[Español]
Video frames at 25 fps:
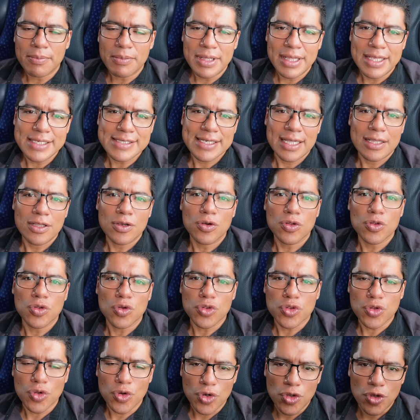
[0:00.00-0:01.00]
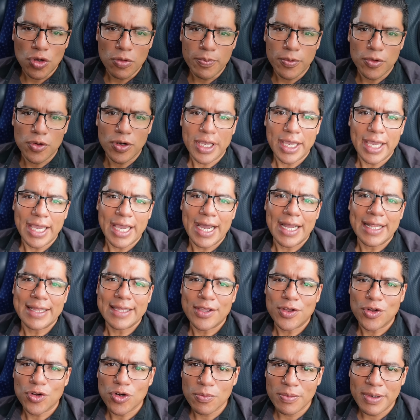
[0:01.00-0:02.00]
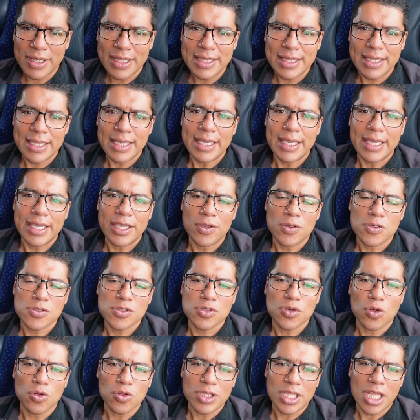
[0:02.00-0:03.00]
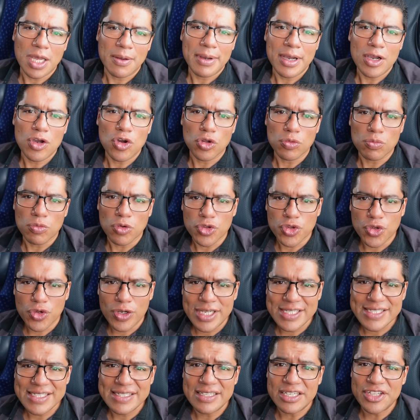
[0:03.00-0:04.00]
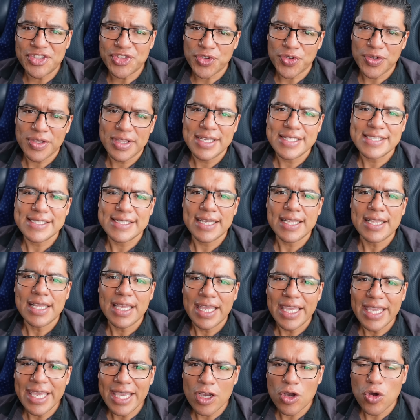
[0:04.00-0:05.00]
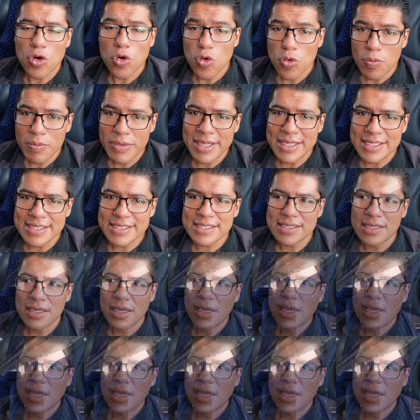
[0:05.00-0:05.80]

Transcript: es algo notorio porque anteriormente ellos contaban con motores Detroit Diesel y Cummins.